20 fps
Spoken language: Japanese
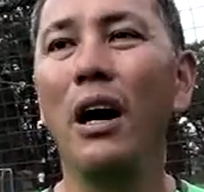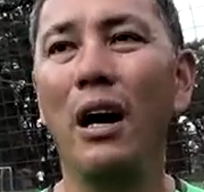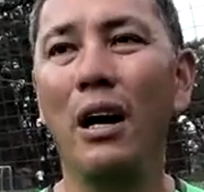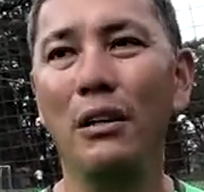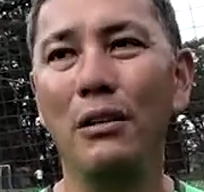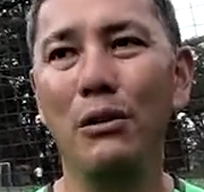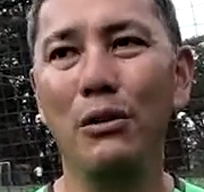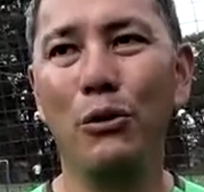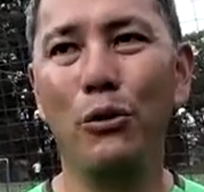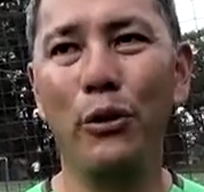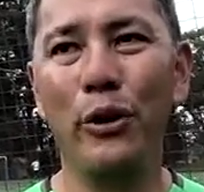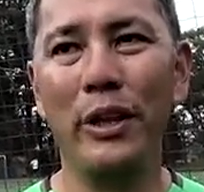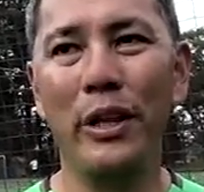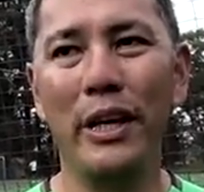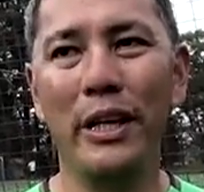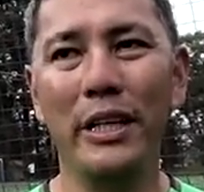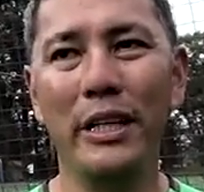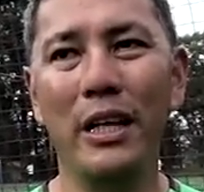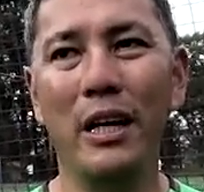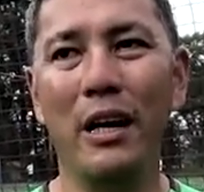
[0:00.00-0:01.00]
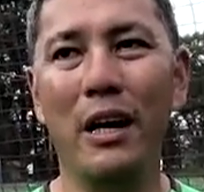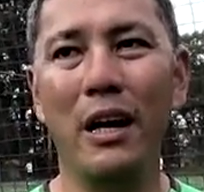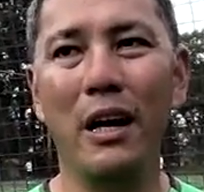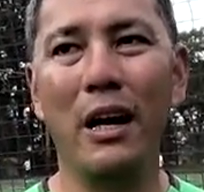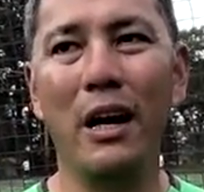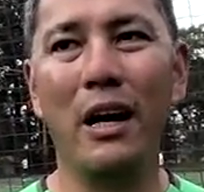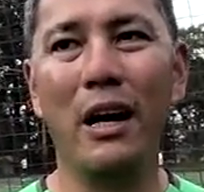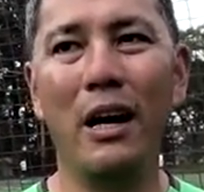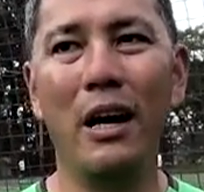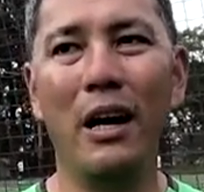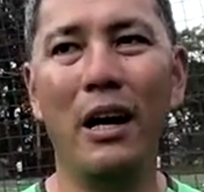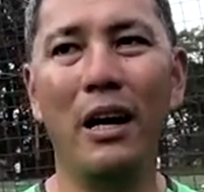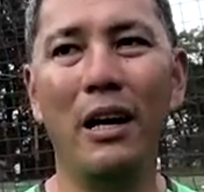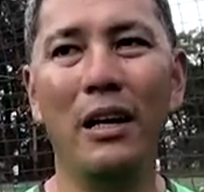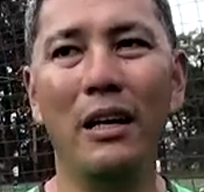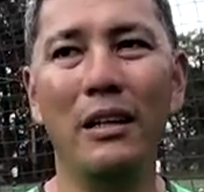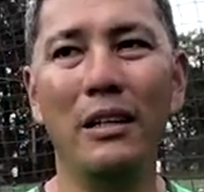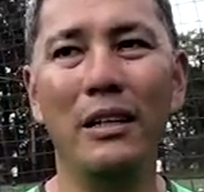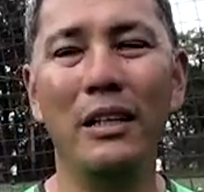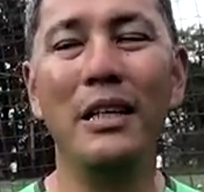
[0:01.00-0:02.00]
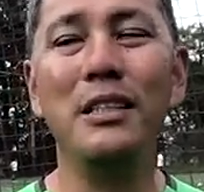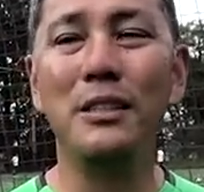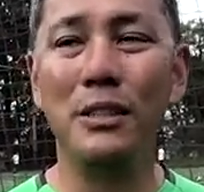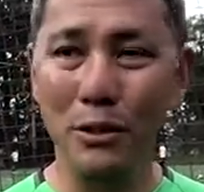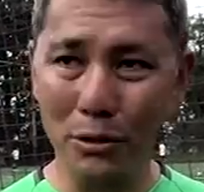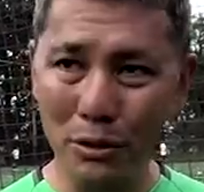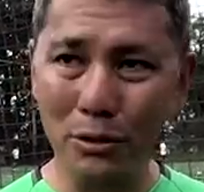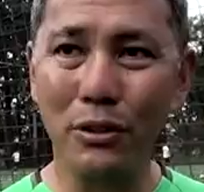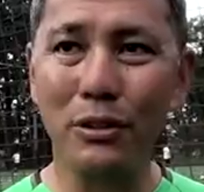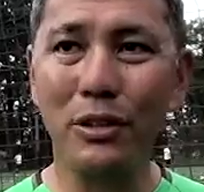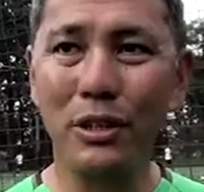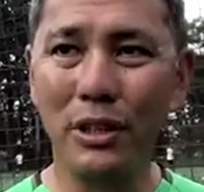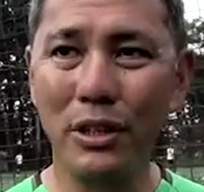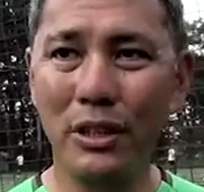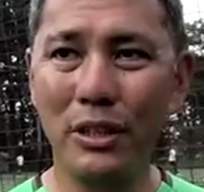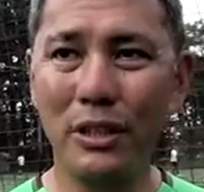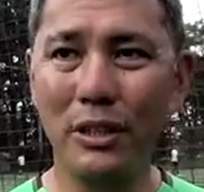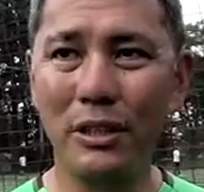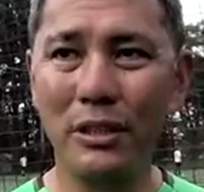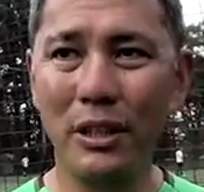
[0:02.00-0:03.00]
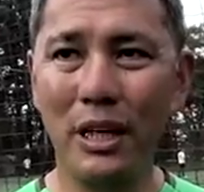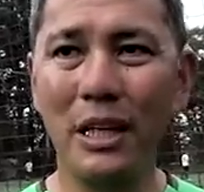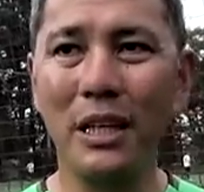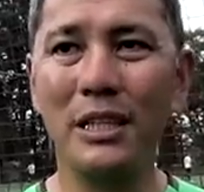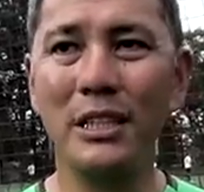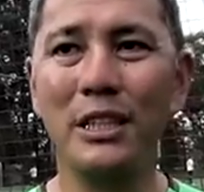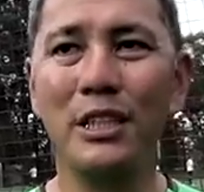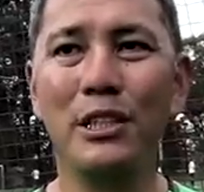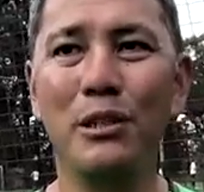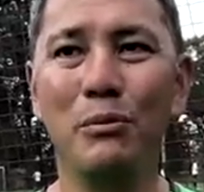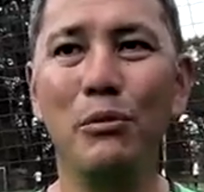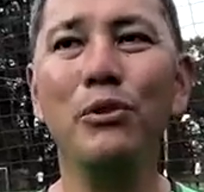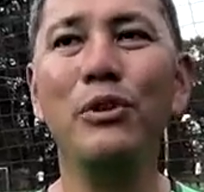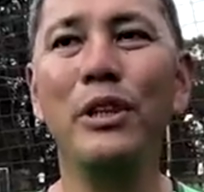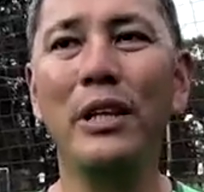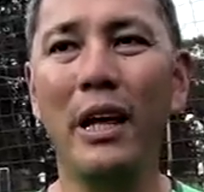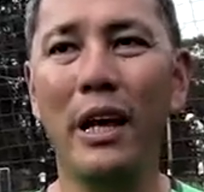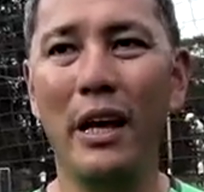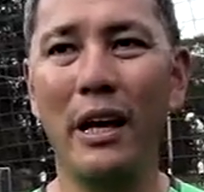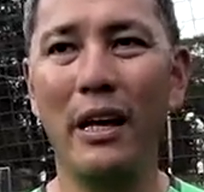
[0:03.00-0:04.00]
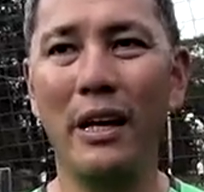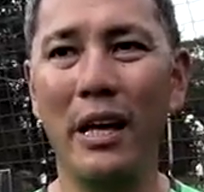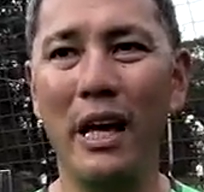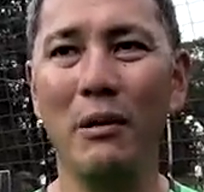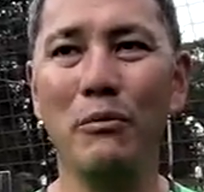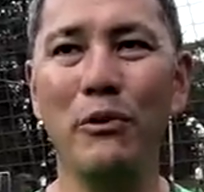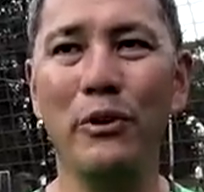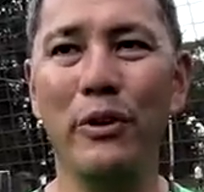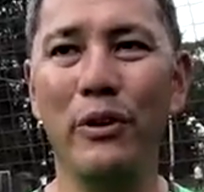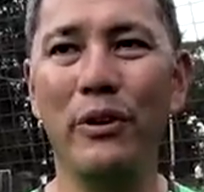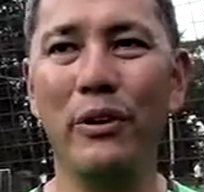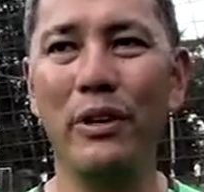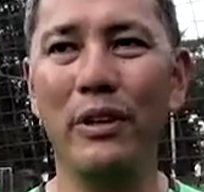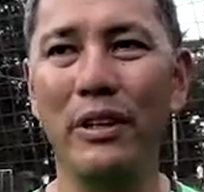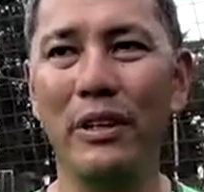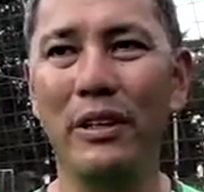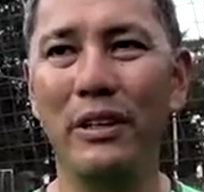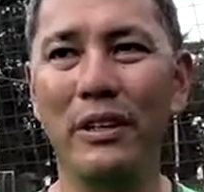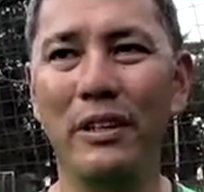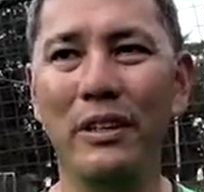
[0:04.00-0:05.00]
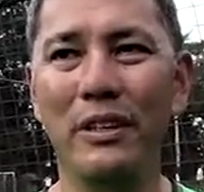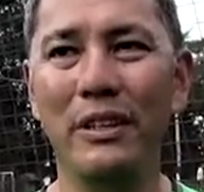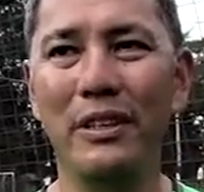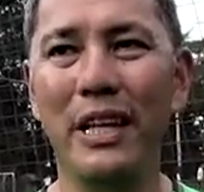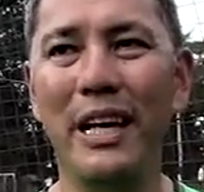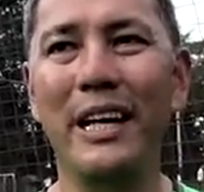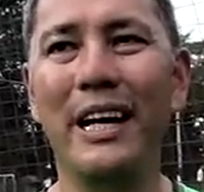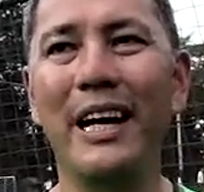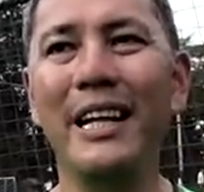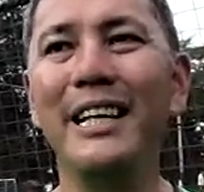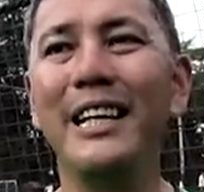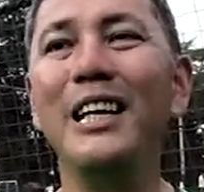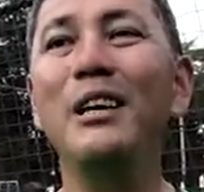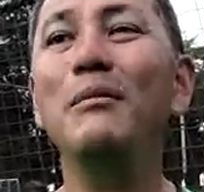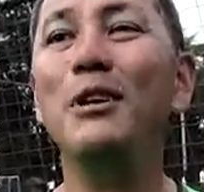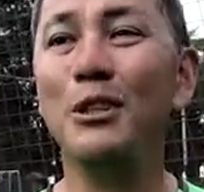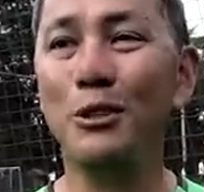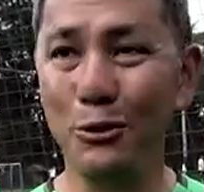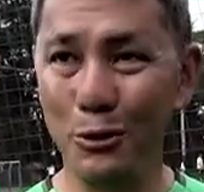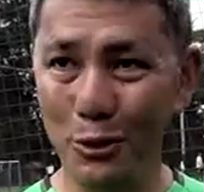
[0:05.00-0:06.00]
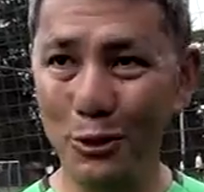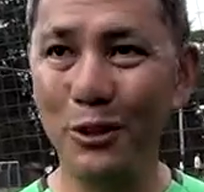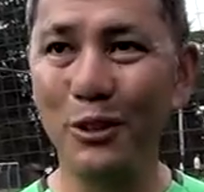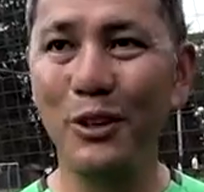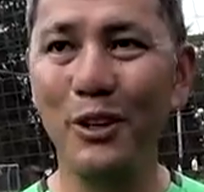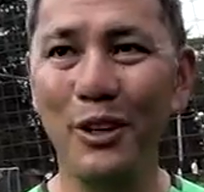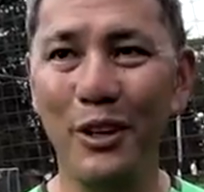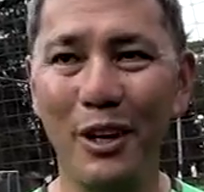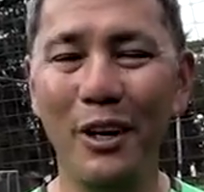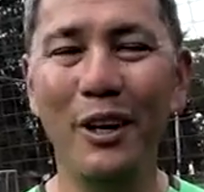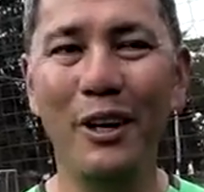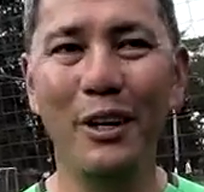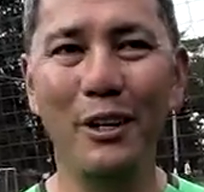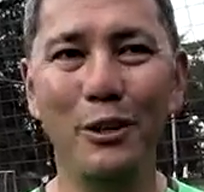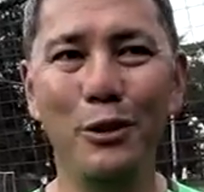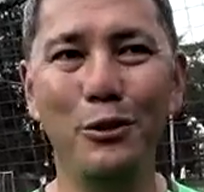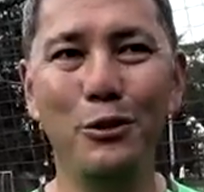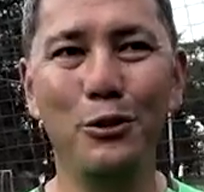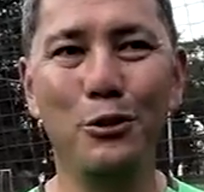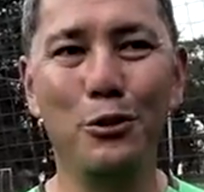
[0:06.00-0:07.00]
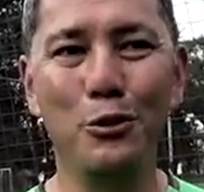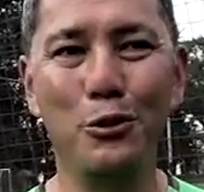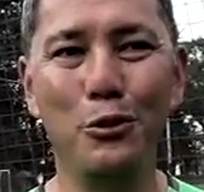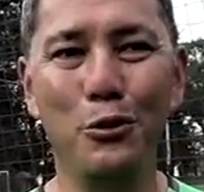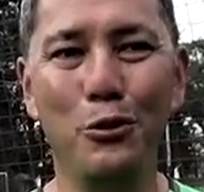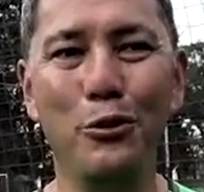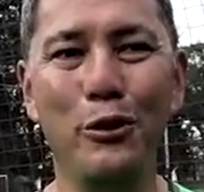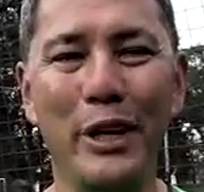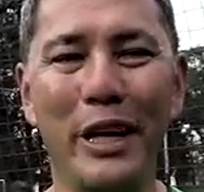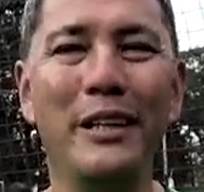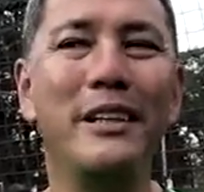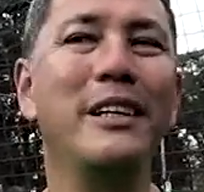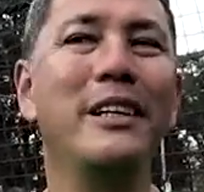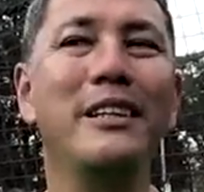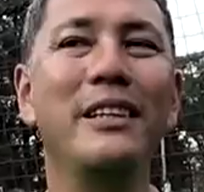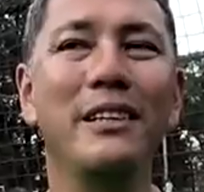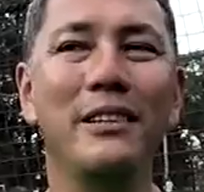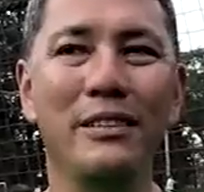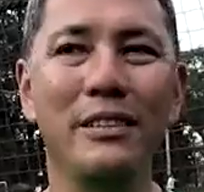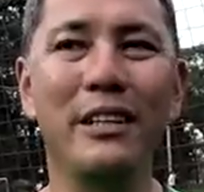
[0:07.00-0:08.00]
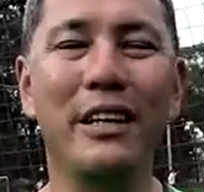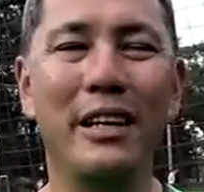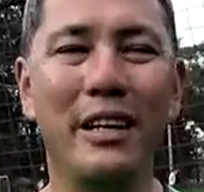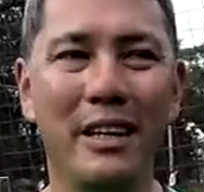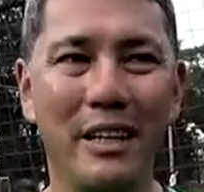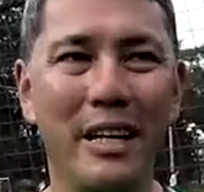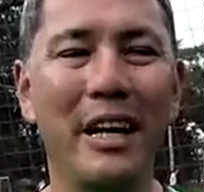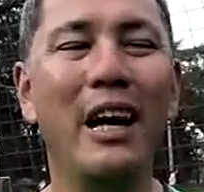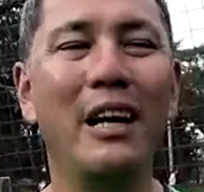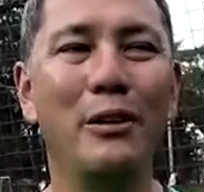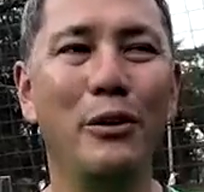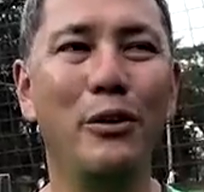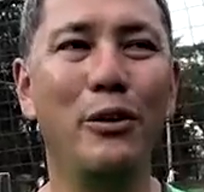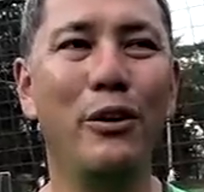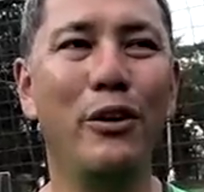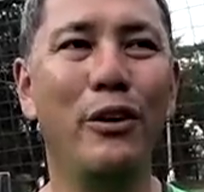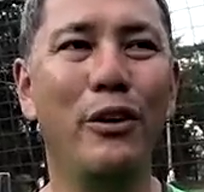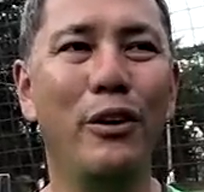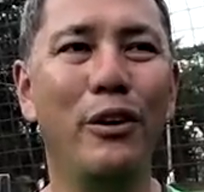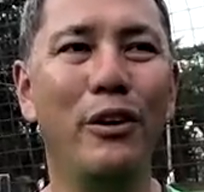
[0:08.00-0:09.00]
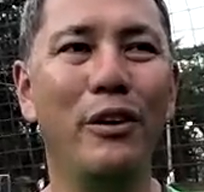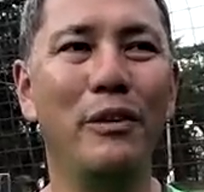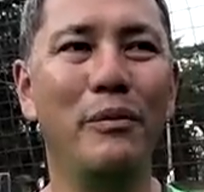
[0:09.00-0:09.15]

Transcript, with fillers: ハードルを超えてきたからですよとだから自信を持ってゲームを大会に行きましょうと、い、うことをやっていってるので、あの